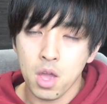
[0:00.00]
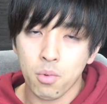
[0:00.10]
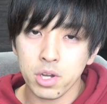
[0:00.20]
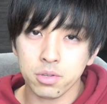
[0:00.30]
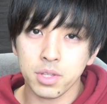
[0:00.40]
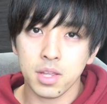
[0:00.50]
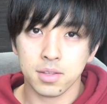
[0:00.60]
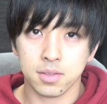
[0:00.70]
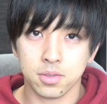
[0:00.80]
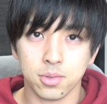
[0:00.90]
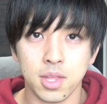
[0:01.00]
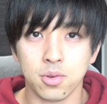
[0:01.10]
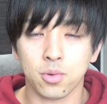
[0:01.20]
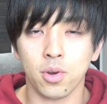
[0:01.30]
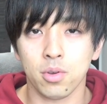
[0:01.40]
割とネットで
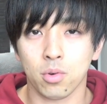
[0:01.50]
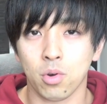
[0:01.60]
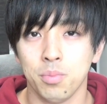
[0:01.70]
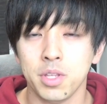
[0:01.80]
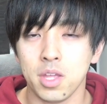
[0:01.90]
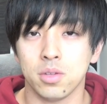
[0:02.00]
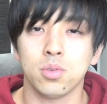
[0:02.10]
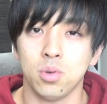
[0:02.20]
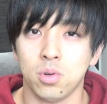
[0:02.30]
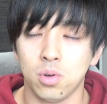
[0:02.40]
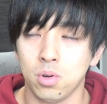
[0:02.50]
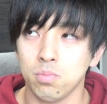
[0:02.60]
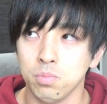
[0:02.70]
の声をこう見てると、